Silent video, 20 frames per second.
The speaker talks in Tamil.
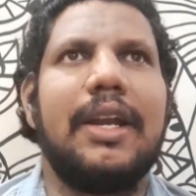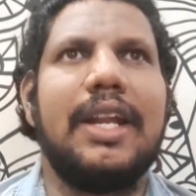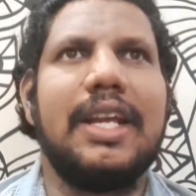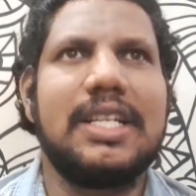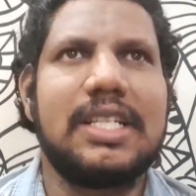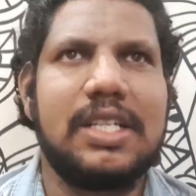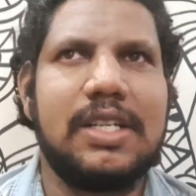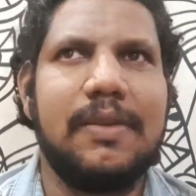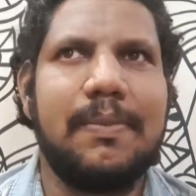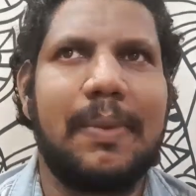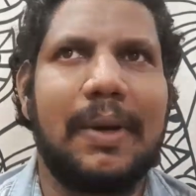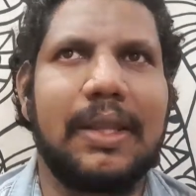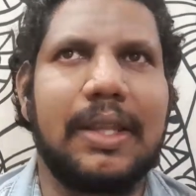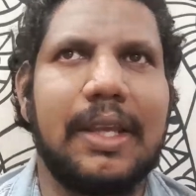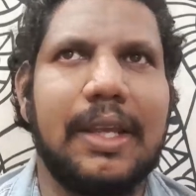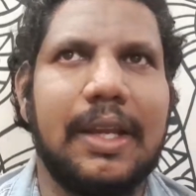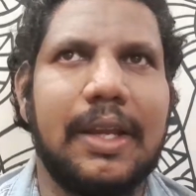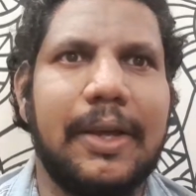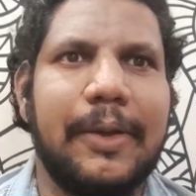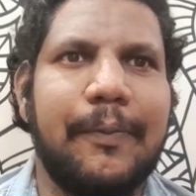நெக்ஸ்ட்டு
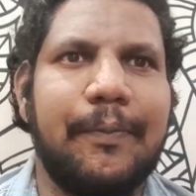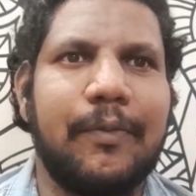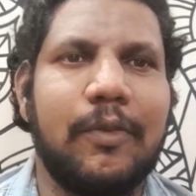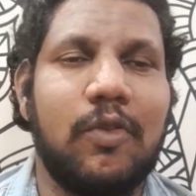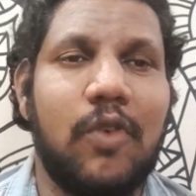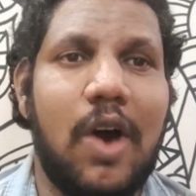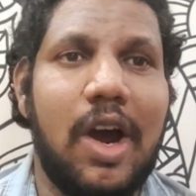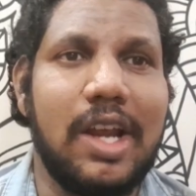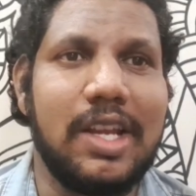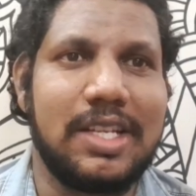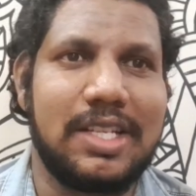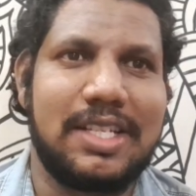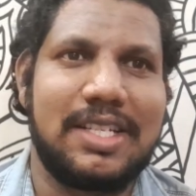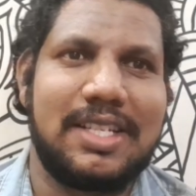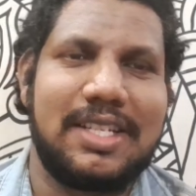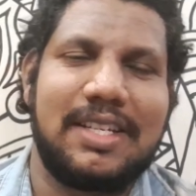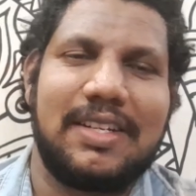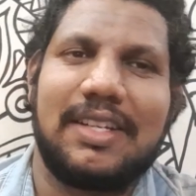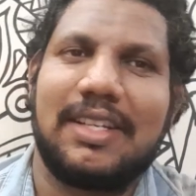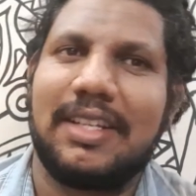பார்த்தீங்கன்னா வாய்ஸ்
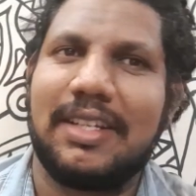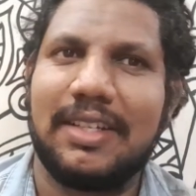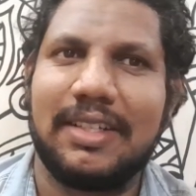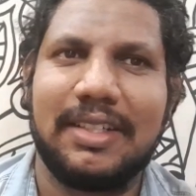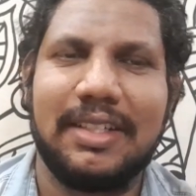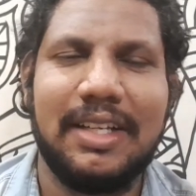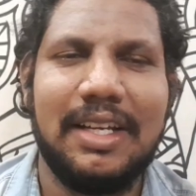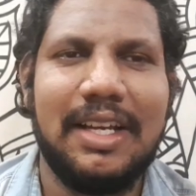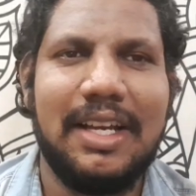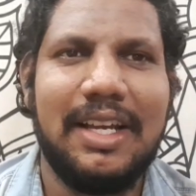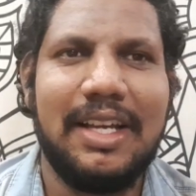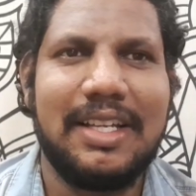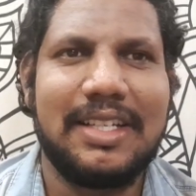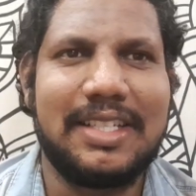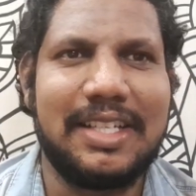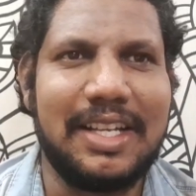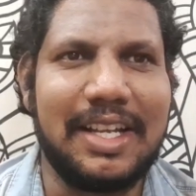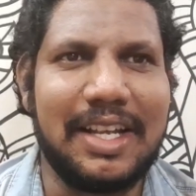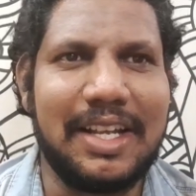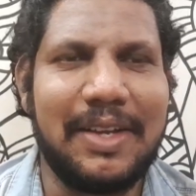
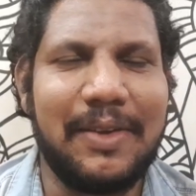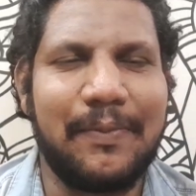சி